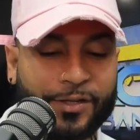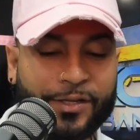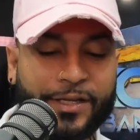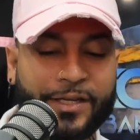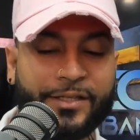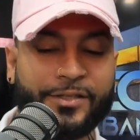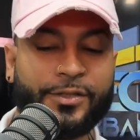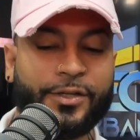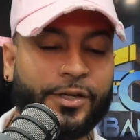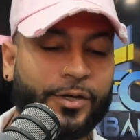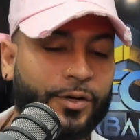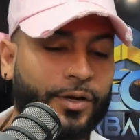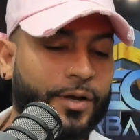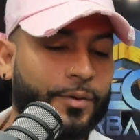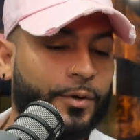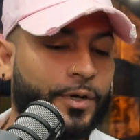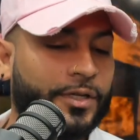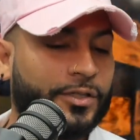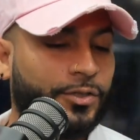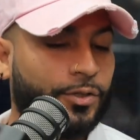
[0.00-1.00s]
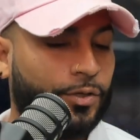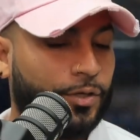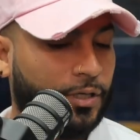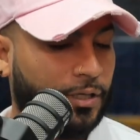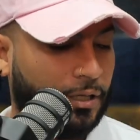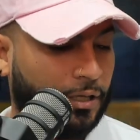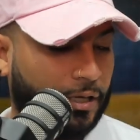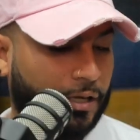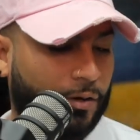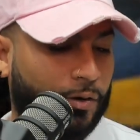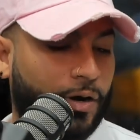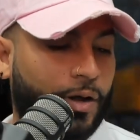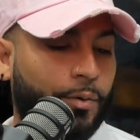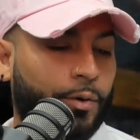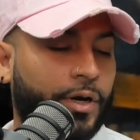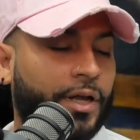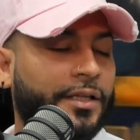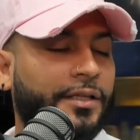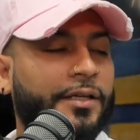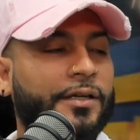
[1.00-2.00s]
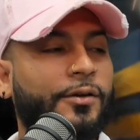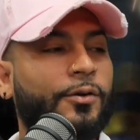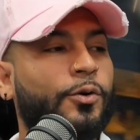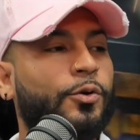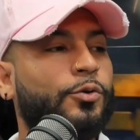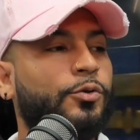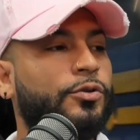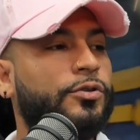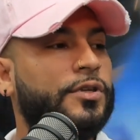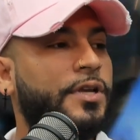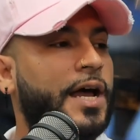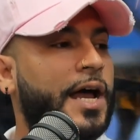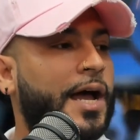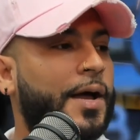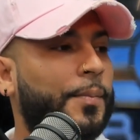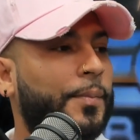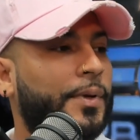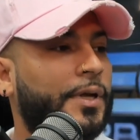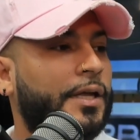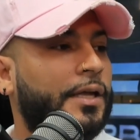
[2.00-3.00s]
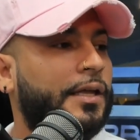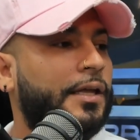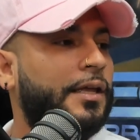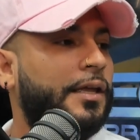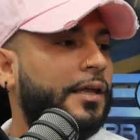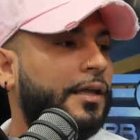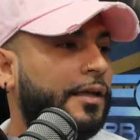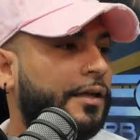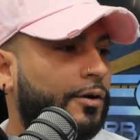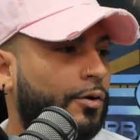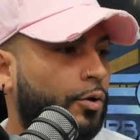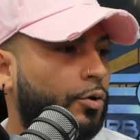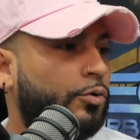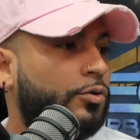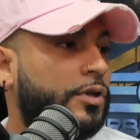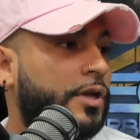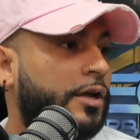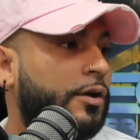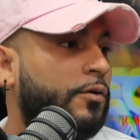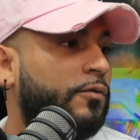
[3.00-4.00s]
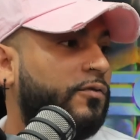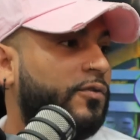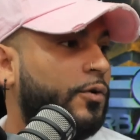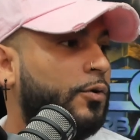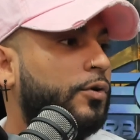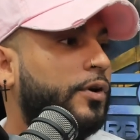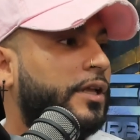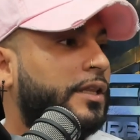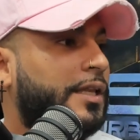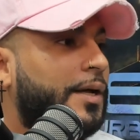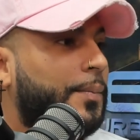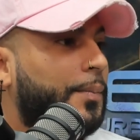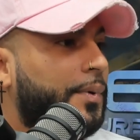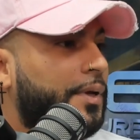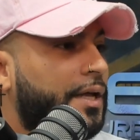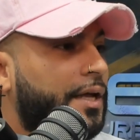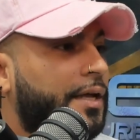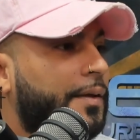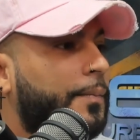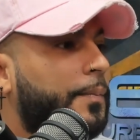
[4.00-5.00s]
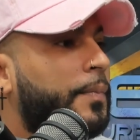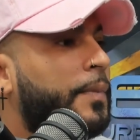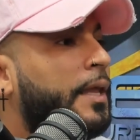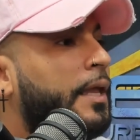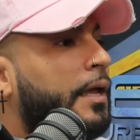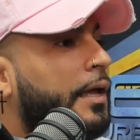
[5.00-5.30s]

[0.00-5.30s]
de eso de colaboraciones, colaboraste con Jambi y con Yengo Flow que también